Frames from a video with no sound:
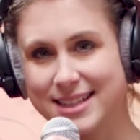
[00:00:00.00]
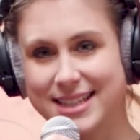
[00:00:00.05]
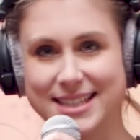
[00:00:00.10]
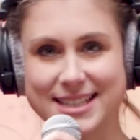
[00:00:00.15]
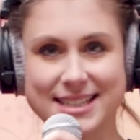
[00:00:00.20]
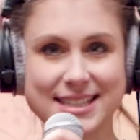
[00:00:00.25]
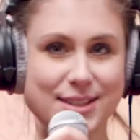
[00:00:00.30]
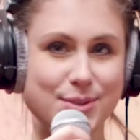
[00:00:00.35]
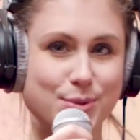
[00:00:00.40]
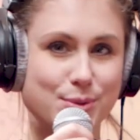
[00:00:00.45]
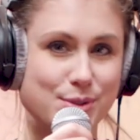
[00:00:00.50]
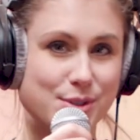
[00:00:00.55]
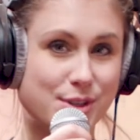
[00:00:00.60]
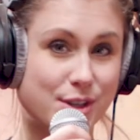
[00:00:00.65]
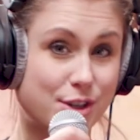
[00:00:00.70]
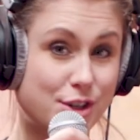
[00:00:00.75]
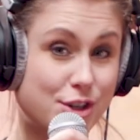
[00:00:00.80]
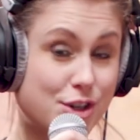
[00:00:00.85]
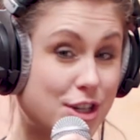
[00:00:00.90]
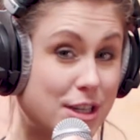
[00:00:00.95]
in denen
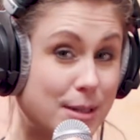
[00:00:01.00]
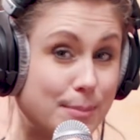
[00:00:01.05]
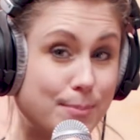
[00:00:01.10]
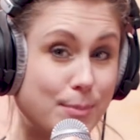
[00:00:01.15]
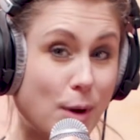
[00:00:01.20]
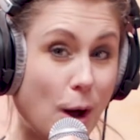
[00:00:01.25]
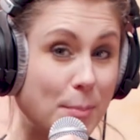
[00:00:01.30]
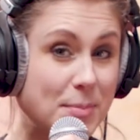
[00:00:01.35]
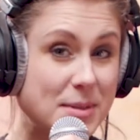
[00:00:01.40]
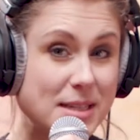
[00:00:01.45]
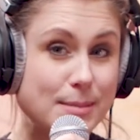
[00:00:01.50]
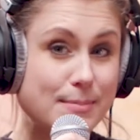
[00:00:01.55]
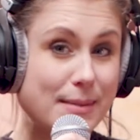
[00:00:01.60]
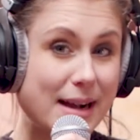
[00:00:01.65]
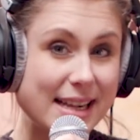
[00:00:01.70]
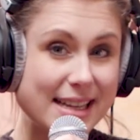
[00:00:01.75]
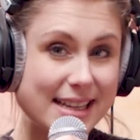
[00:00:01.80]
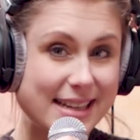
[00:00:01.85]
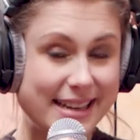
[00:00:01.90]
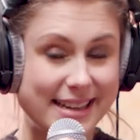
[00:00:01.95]
unsere Stimmen
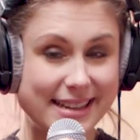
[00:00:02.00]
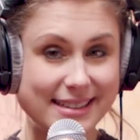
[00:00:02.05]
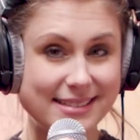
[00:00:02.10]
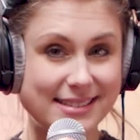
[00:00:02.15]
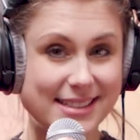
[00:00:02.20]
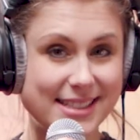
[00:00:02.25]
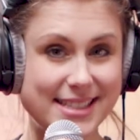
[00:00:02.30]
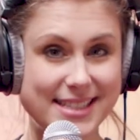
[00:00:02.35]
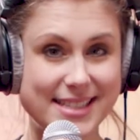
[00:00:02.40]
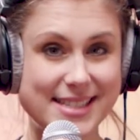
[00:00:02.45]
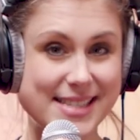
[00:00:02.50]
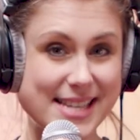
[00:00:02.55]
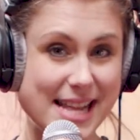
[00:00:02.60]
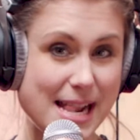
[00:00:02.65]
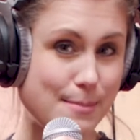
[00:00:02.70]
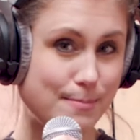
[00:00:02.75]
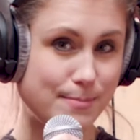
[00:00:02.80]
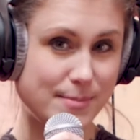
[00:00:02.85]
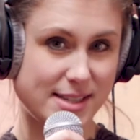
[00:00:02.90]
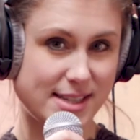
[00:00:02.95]
optimal klingen, nicht
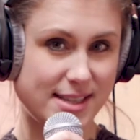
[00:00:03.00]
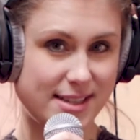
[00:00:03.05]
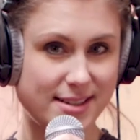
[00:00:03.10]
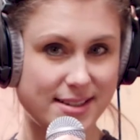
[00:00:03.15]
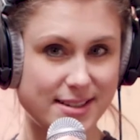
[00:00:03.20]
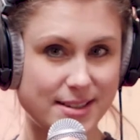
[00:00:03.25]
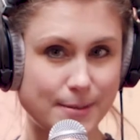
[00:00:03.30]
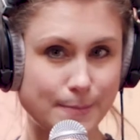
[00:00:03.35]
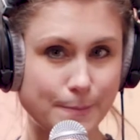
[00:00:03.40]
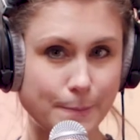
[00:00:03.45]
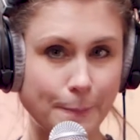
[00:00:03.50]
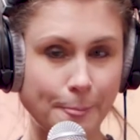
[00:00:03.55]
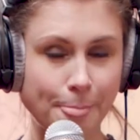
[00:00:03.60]
dieselben sind.